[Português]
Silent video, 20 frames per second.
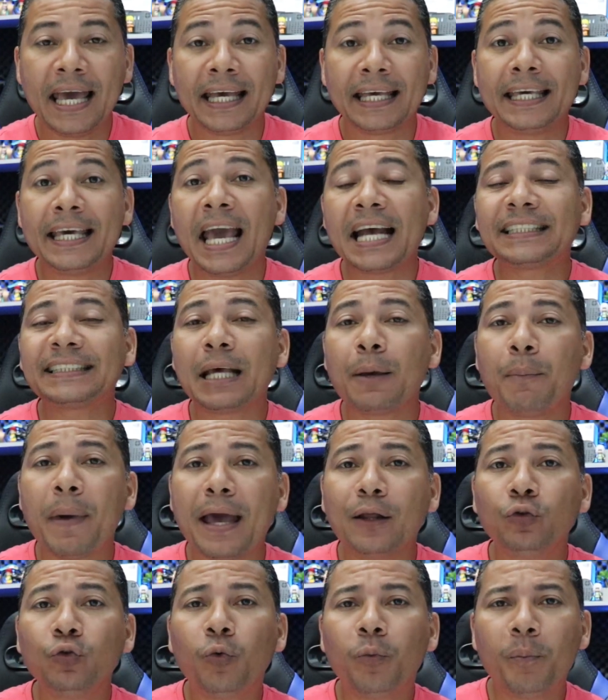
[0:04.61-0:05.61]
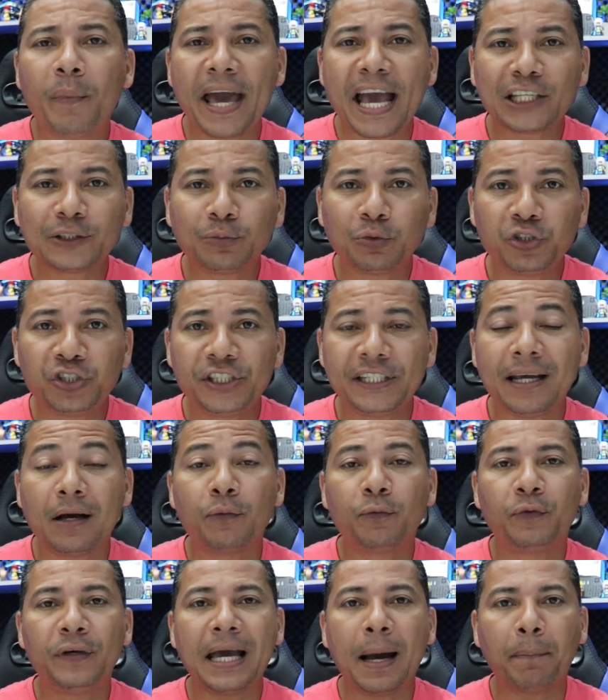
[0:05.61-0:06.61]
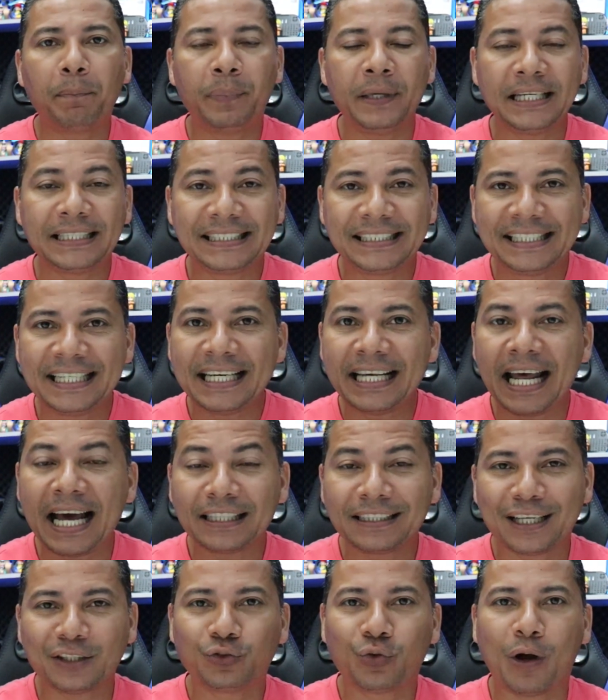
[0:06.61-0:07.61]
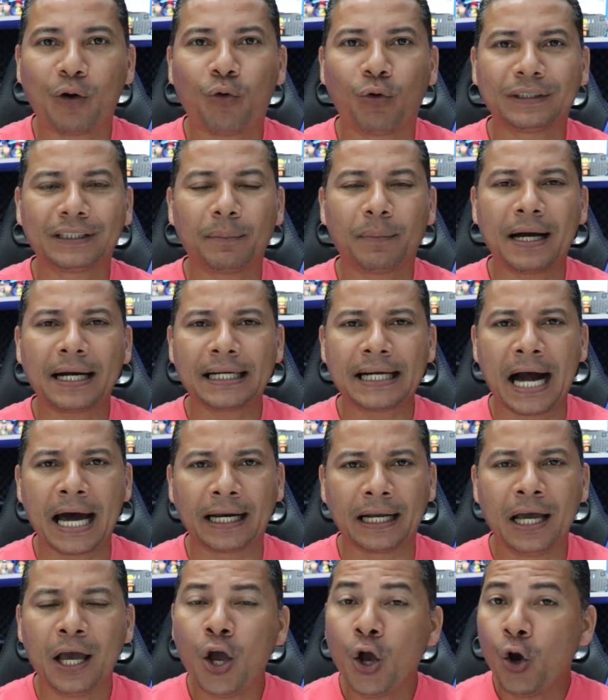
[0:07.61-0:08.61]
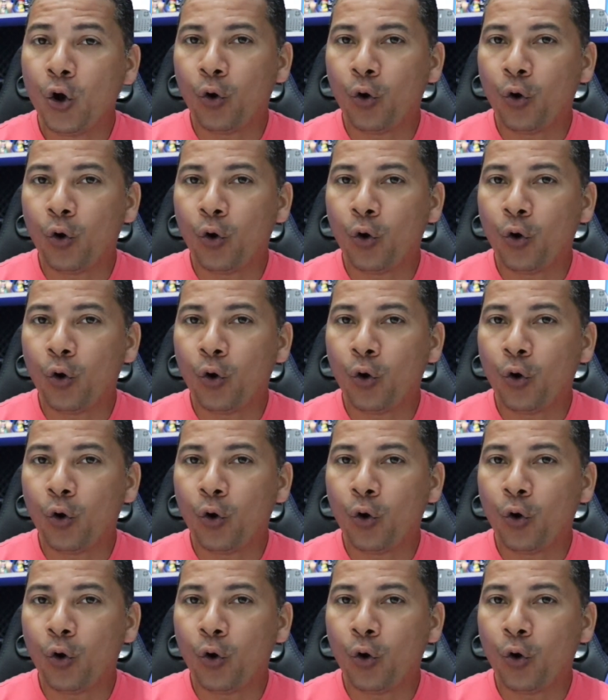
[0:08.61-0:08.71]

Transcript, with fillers: e receber no mesmo dia via Pix direto na sua conta bancária?